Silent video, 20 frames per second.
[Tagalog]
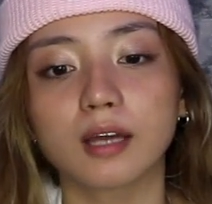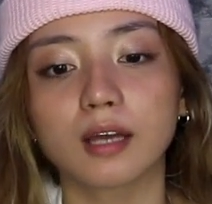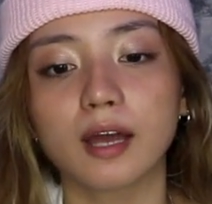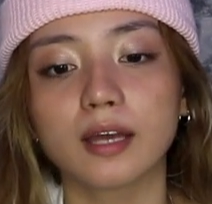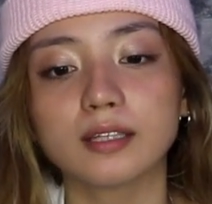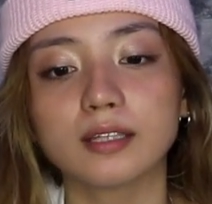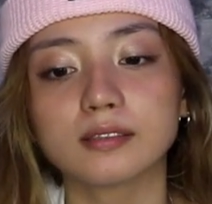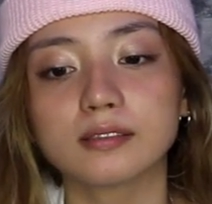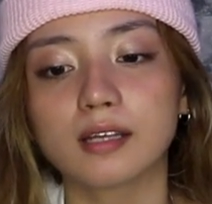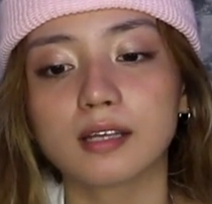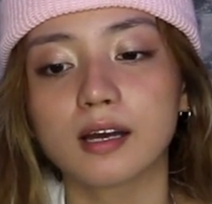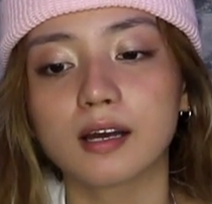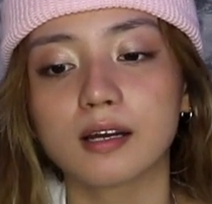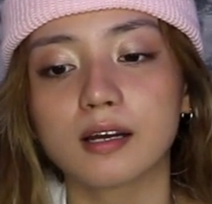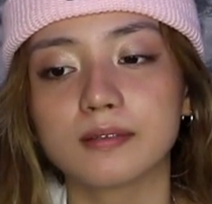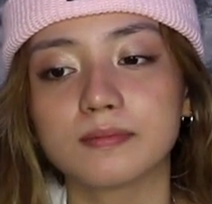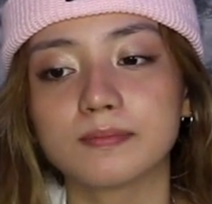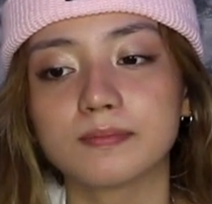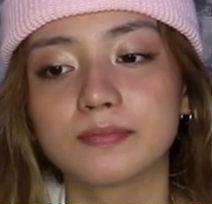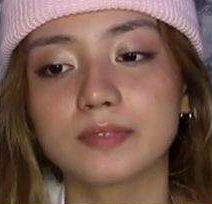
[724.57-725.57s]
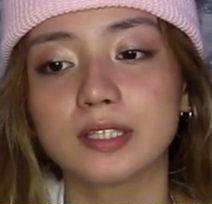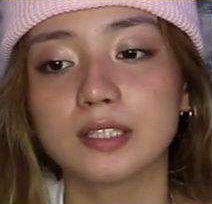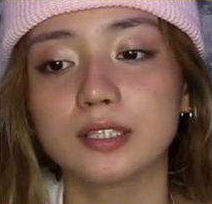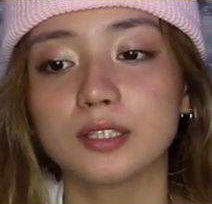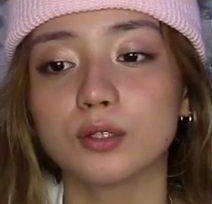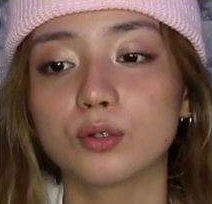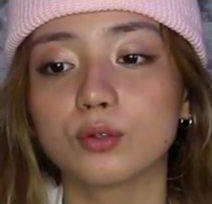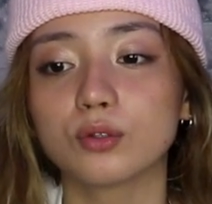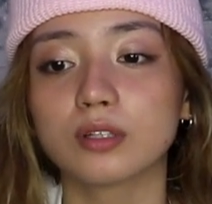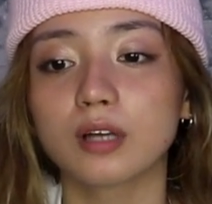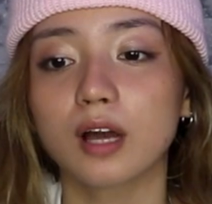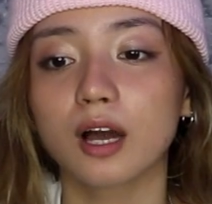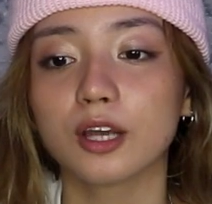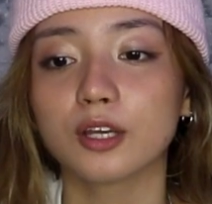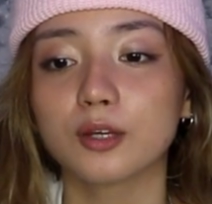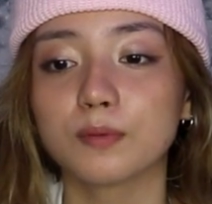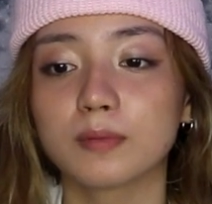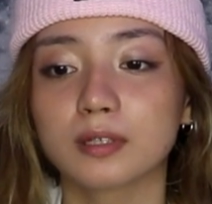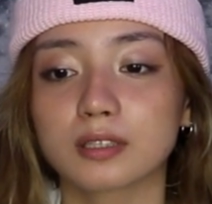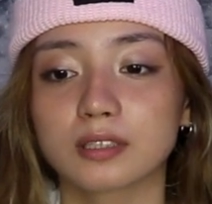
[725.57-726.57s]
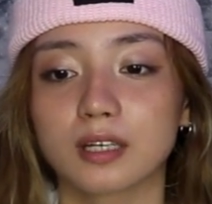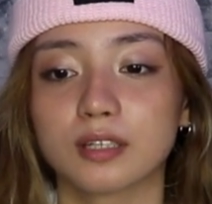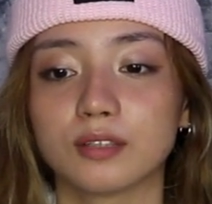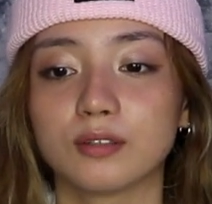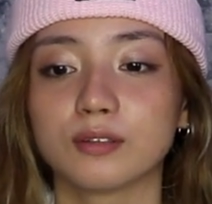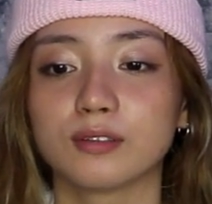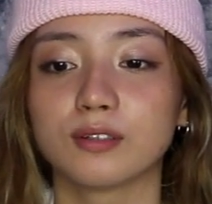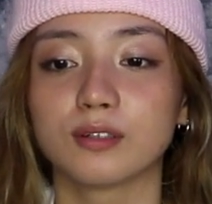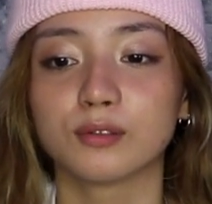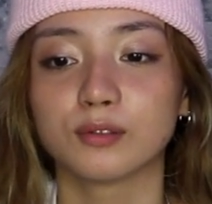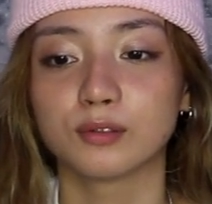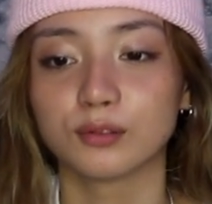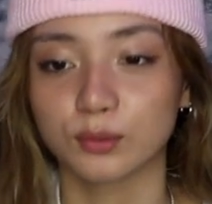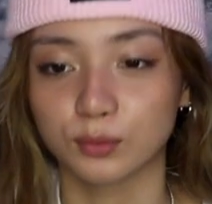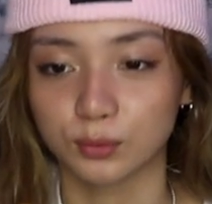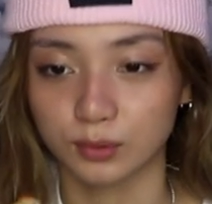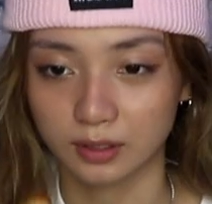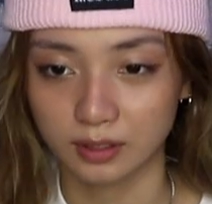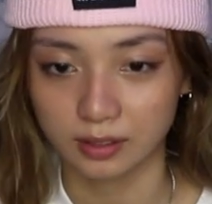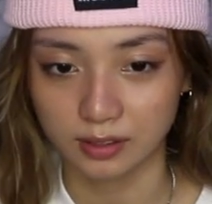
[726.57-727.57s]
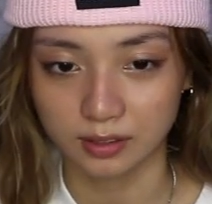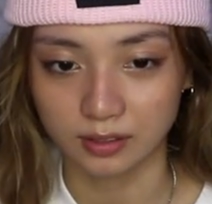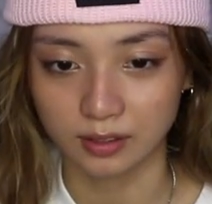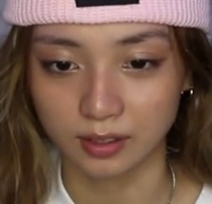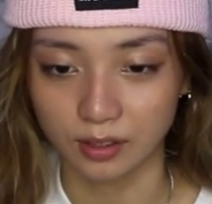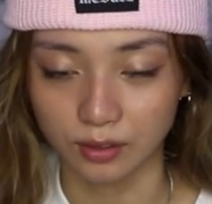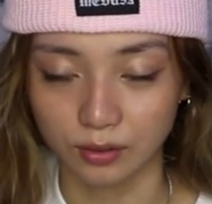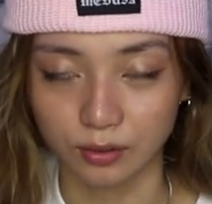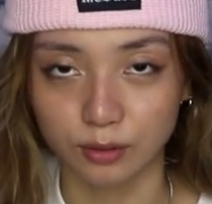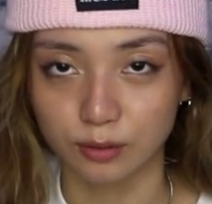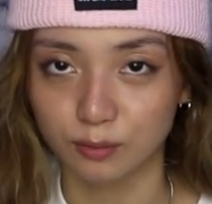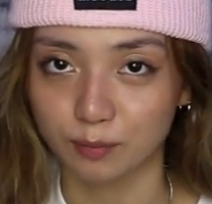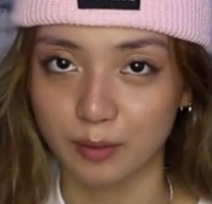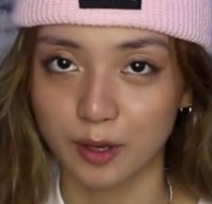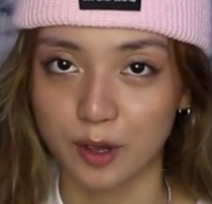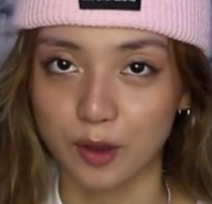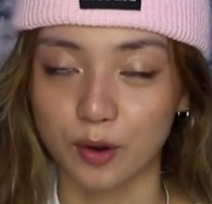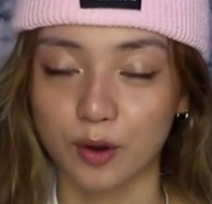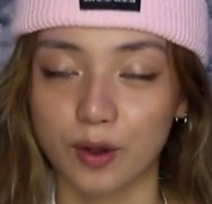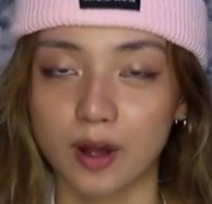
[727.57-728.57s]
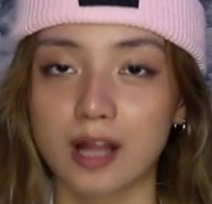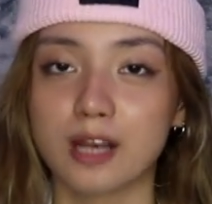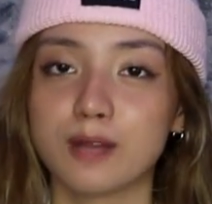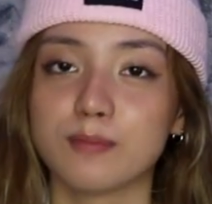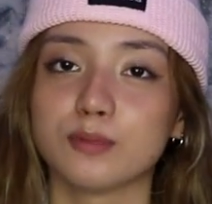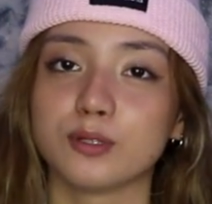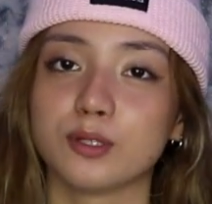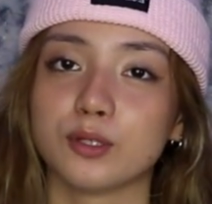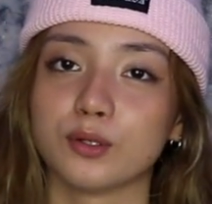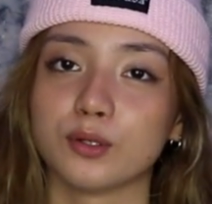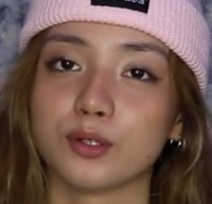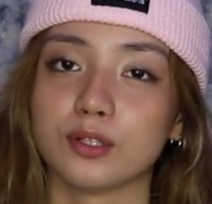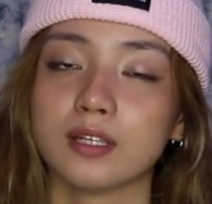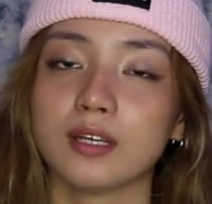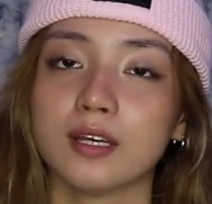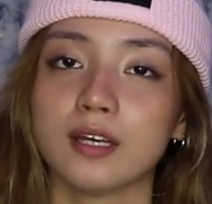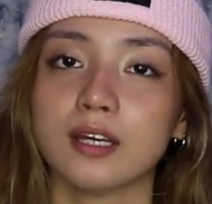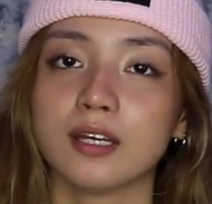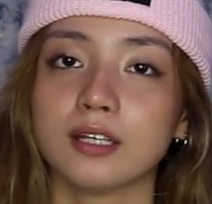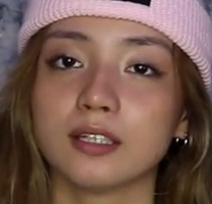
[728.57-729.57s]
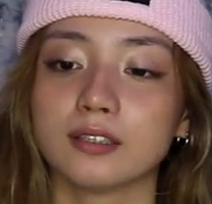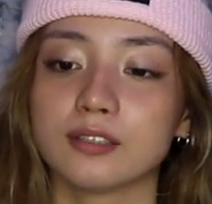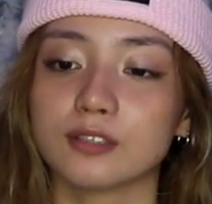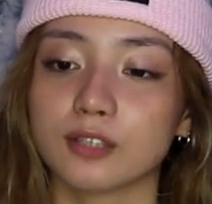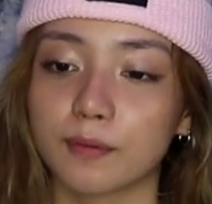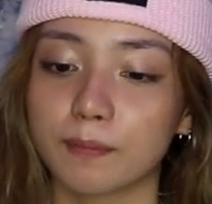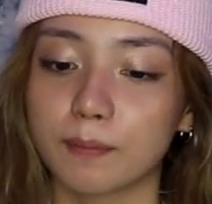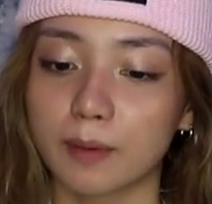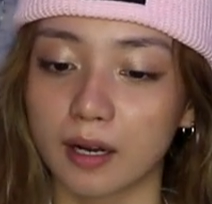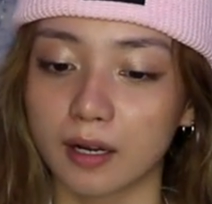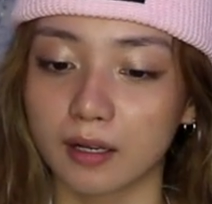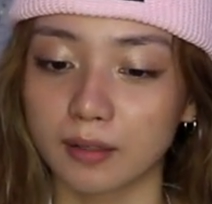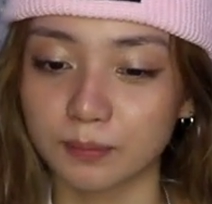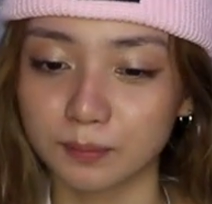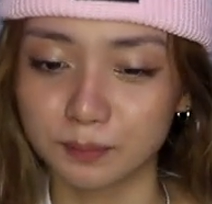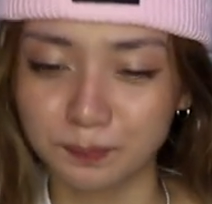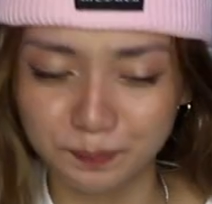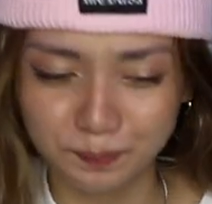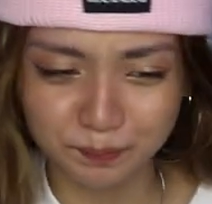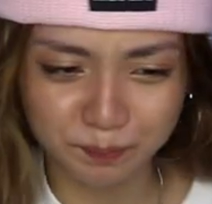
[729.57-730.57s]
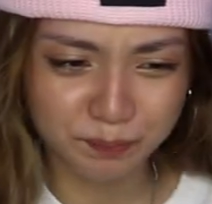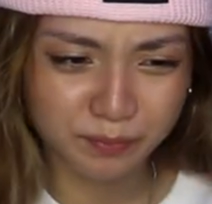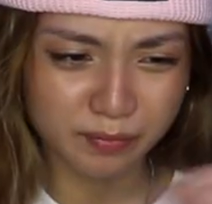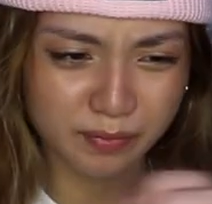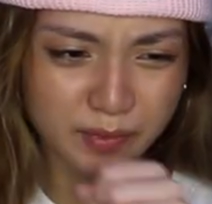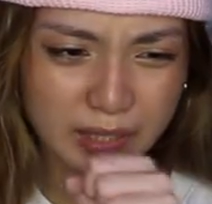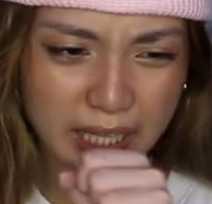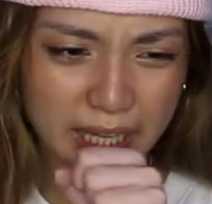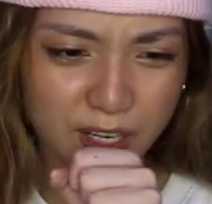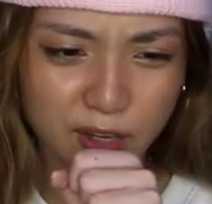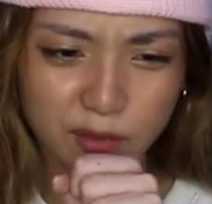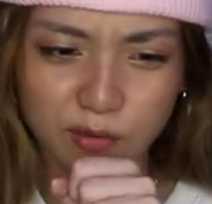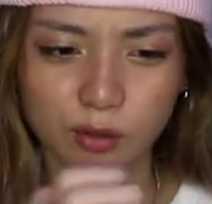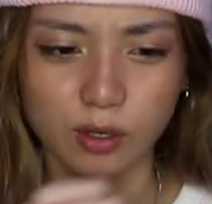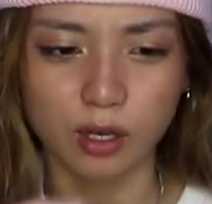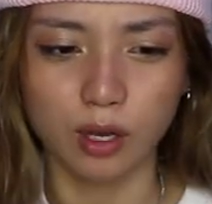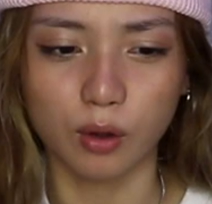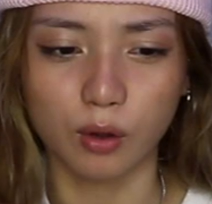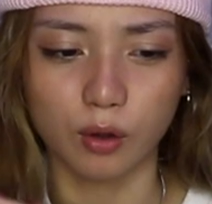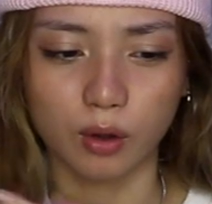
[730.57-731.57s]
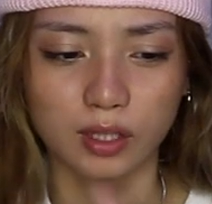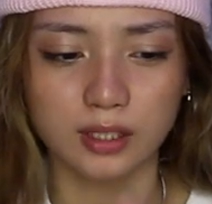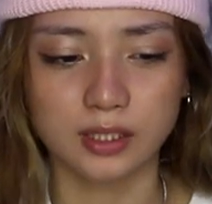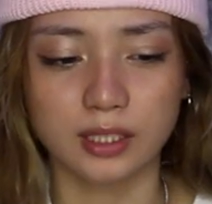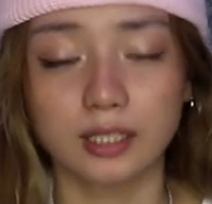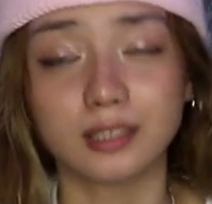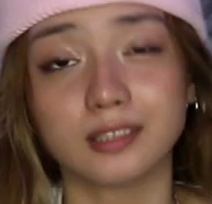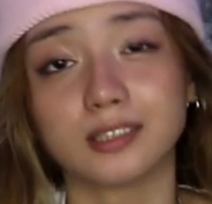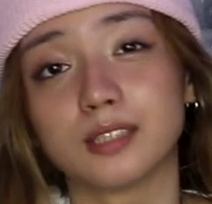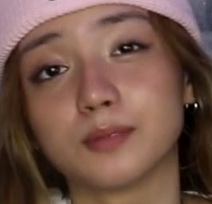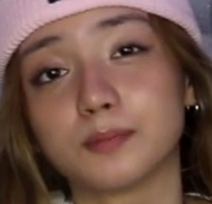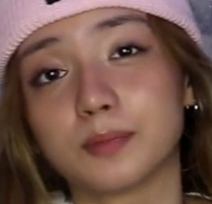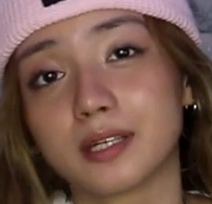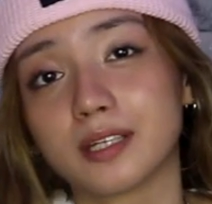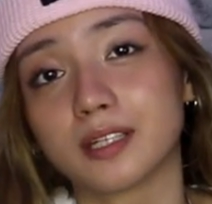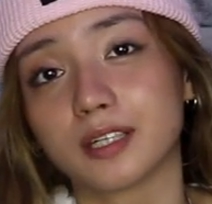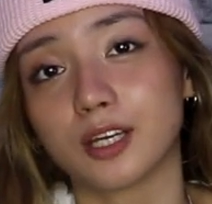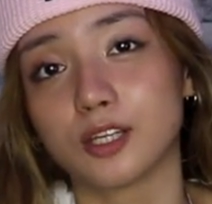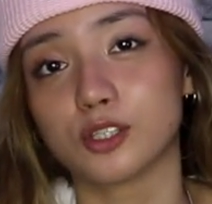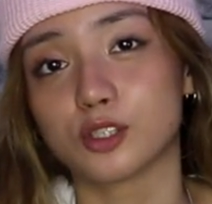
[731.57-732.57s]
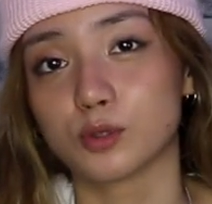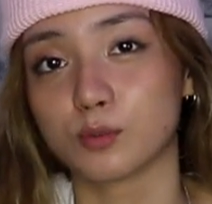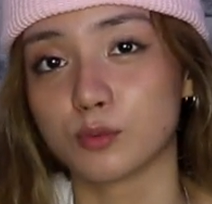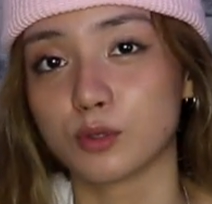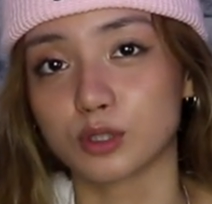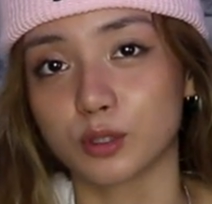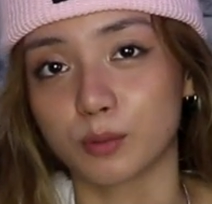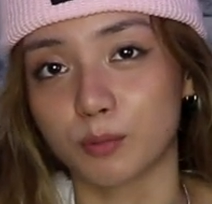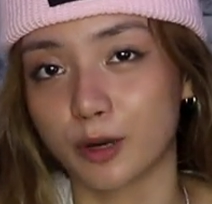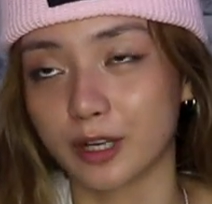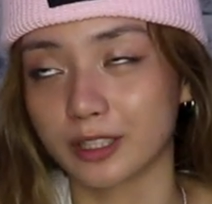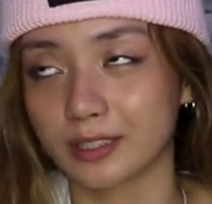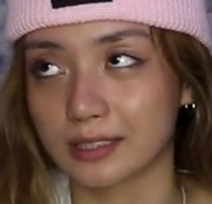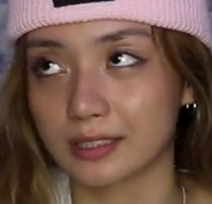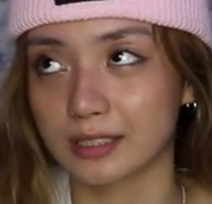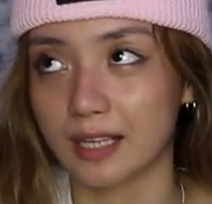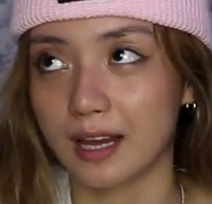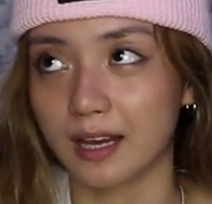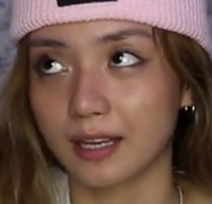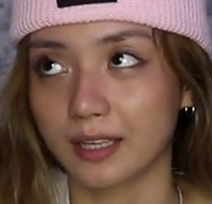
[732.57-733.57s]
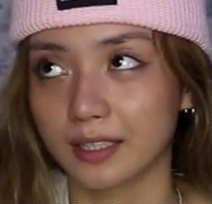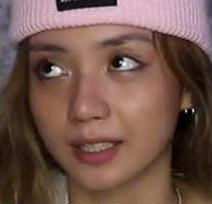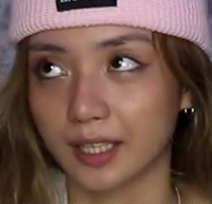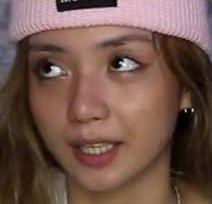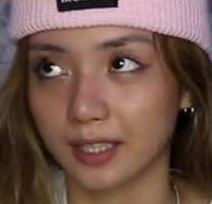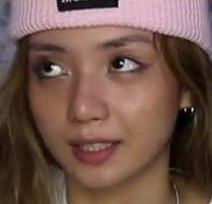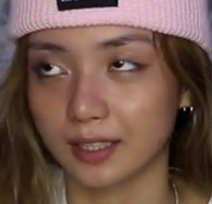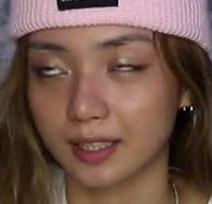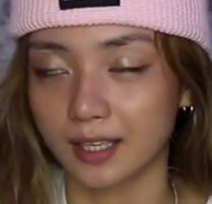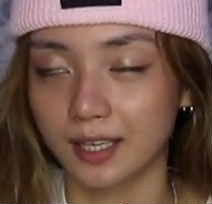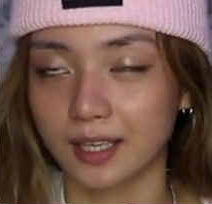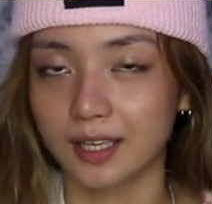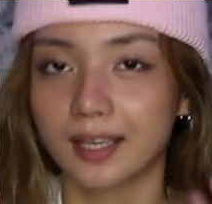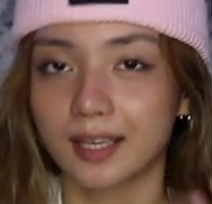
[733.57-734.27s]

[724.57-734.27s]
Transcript: Kahit na hindi ko na kayo masyadong nanonotice ngayon. Pero alam niyo yun, sobrang thankful ako kasi andyan pa rin kayo sumusuporta sa akin. And